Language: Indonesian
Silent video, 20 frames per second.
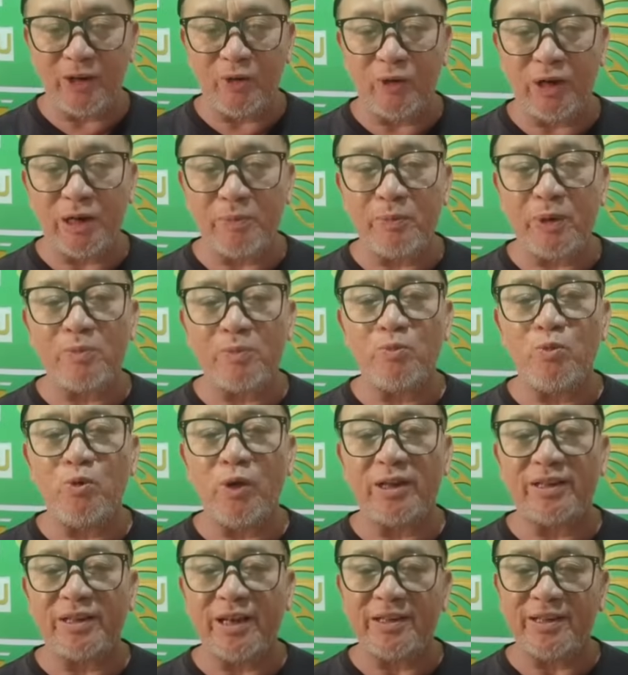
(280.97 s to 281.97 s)
oleh
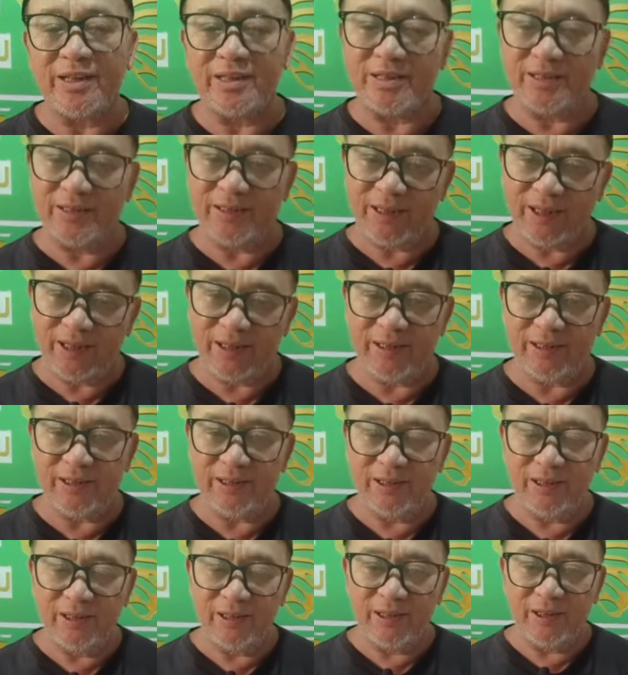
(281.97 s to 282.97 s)
perbuatannya sendiri,
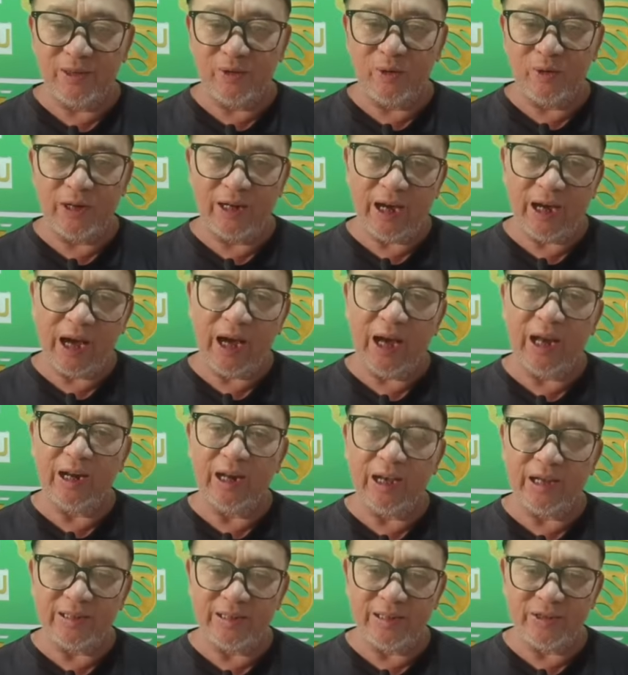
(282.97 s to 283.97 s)
oleh
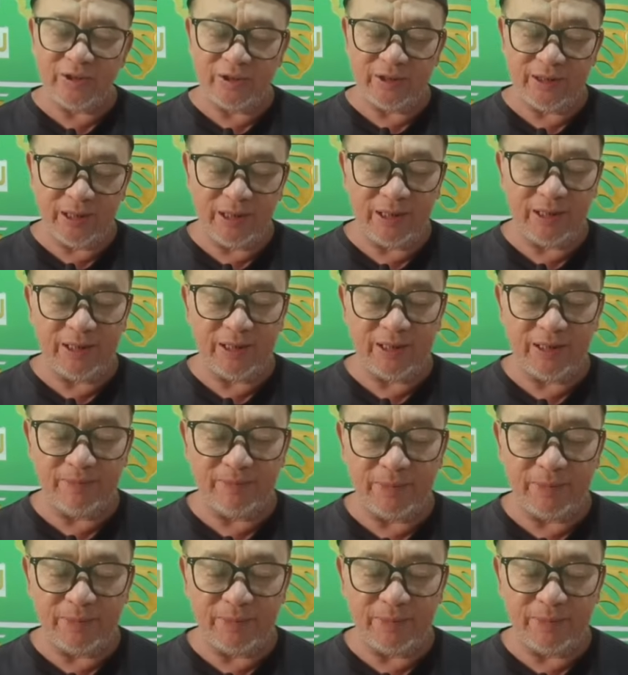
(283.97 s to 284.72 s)
ahlaknya sendiri.